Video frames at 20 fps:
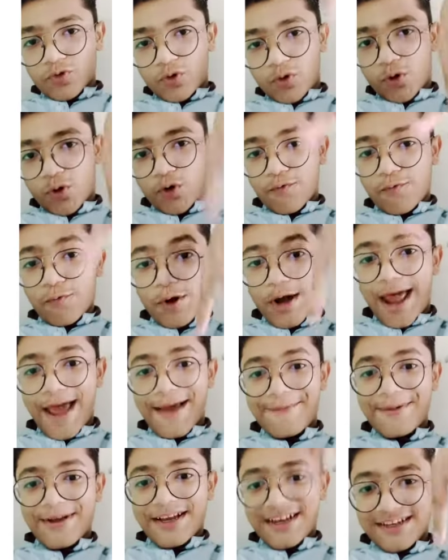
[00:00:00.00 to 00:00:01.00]
और वो लाइक
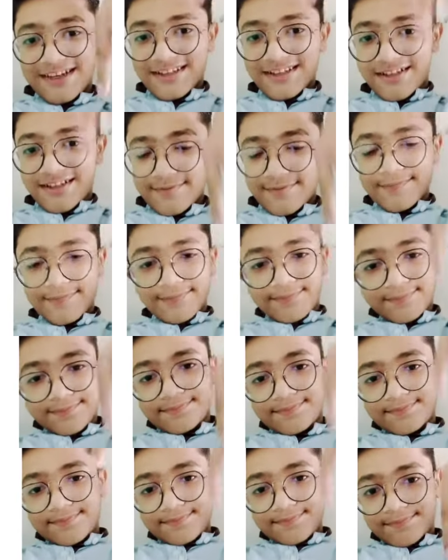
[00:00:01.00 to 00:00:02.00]
भी कर
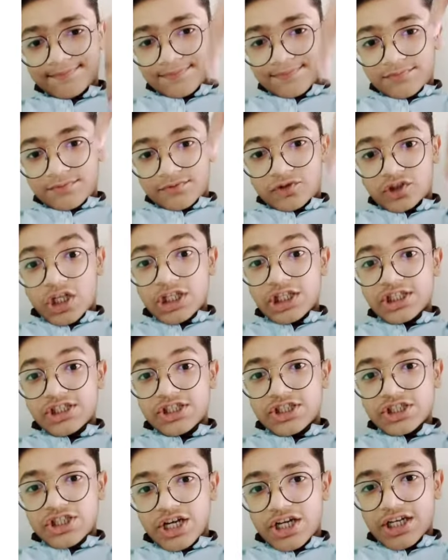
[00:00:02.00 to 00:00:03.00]
देना जल्दी
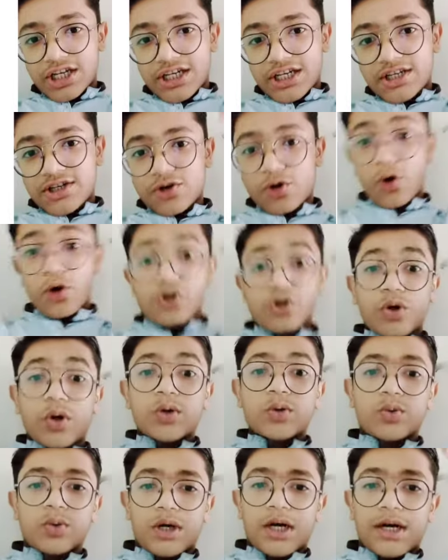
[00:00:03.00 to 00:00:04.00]
से जाकर कौन कौन
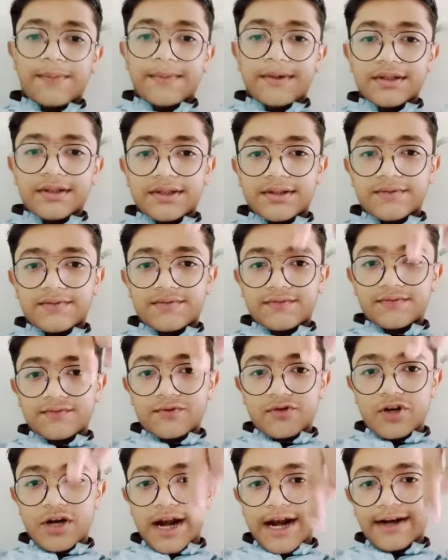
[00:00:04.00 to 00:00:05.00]
कुरान
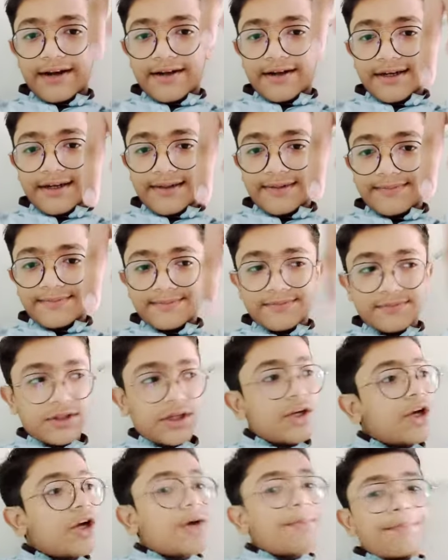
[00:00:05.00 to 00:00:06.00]
वो लाइक करें
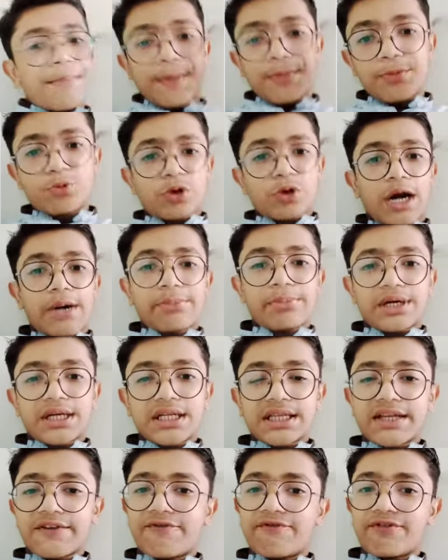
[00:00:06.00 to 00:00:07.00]
मैं भी कुरान पढ़
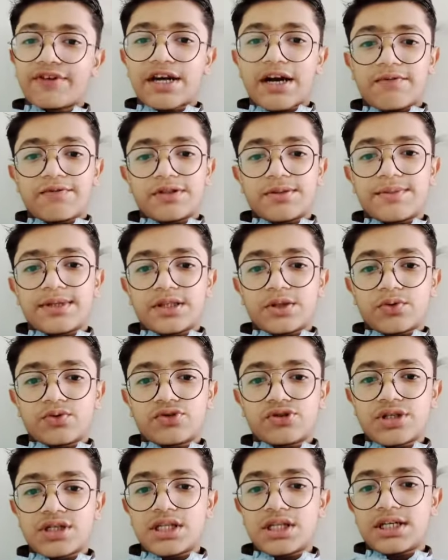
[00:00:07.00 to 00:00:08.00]
के फिर आपसे मिलता हूँ
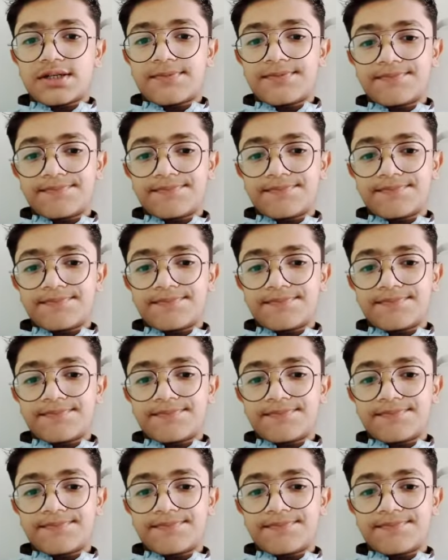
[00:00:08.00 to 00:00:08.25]
सही है ना